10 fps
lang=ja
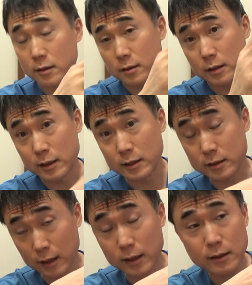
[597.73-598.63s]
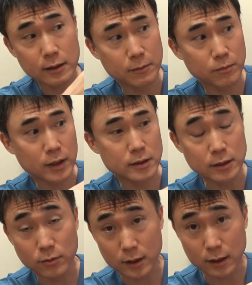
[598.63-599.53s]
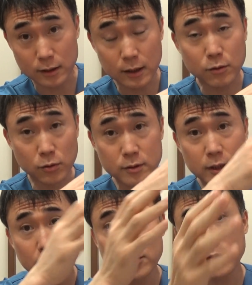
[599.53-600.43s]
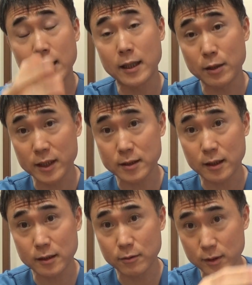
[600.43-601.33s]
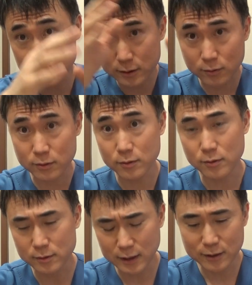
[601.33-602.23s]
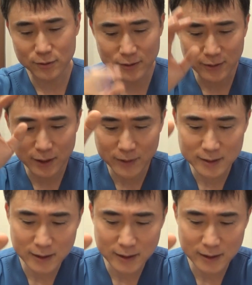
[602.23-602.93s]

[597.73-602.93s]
なんですか一般人の方にね「こんなこと書かれました」って私のことをこんなひどく言われまし